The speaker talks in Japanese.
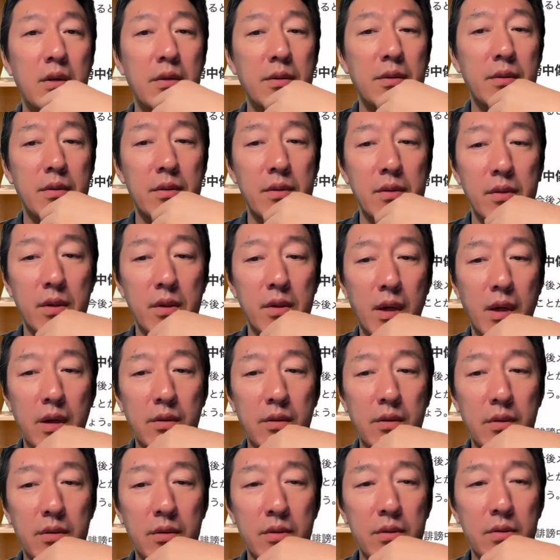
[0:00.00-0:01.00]
複数
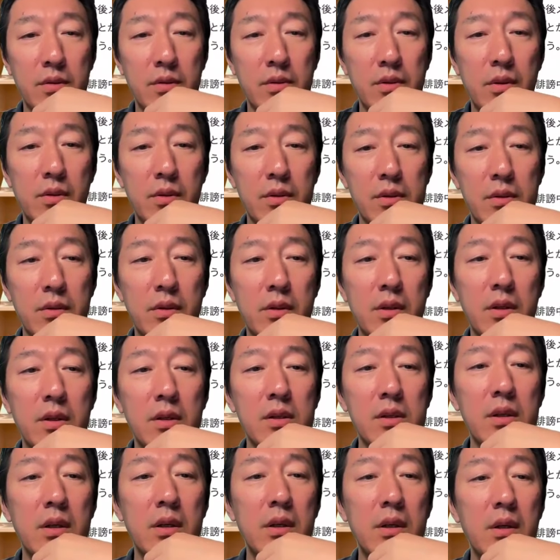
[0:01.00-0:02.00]
アカウントを数十個作って
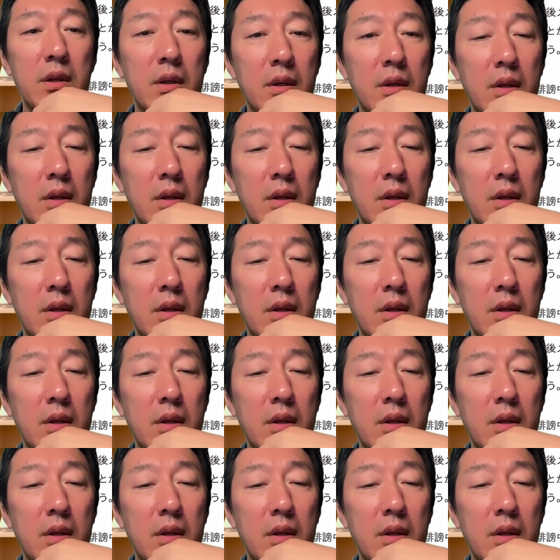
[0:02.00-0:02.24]
ですね、